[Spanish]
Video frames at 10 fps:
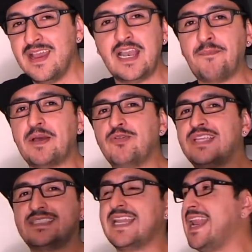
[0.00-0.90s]
La
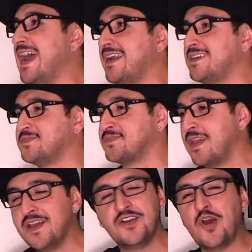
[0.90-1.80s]
pregunta está en el aire.
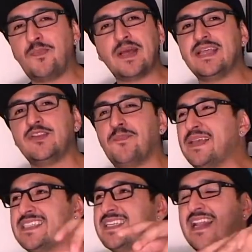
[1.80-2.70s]
No,
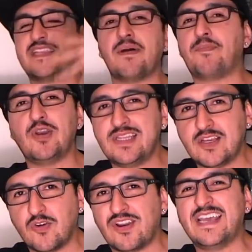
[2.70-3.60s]
pienses en el tema
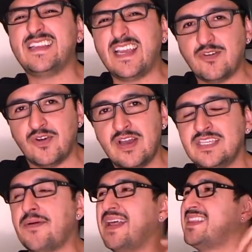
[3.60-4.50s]
político, reitero,
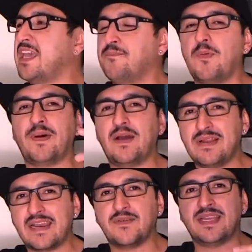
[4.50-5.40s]
ya habrá tiempo para
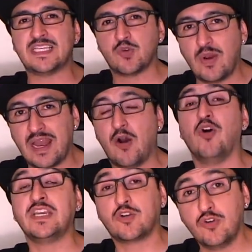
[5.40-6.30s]
hablar de Venezuela
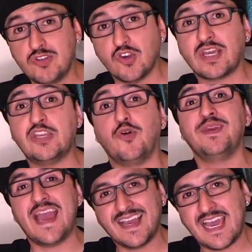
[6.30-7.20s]
o incluso que yo
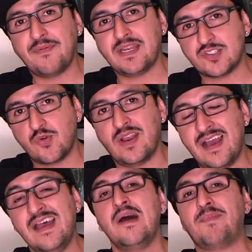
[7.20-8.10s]
viaje a
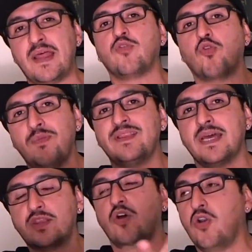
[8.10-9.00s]
Venezuela para
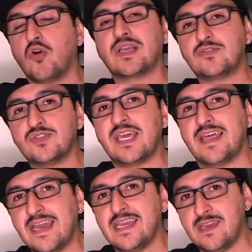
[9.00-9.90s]
documentar todo lo que
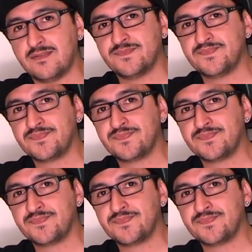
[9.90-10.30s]
sucede ahí.